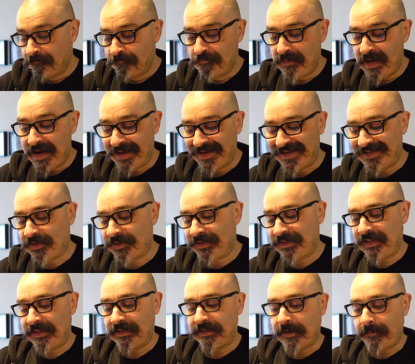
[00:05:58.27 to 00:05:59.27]
Mais là, qu'est-ce que
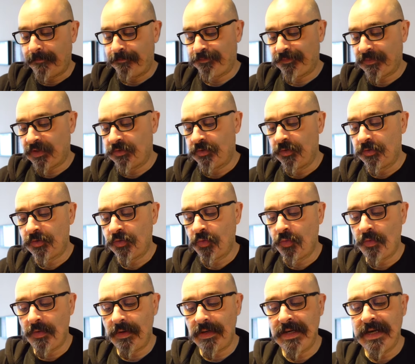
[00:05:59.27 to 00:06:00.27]
c'est que ça Ce
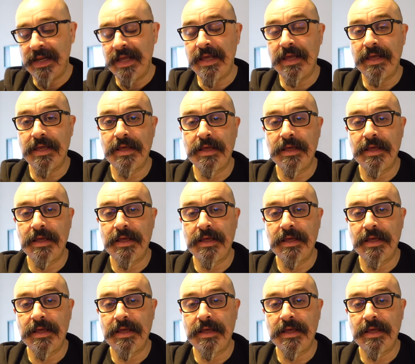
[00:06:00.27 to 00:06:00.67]
sont les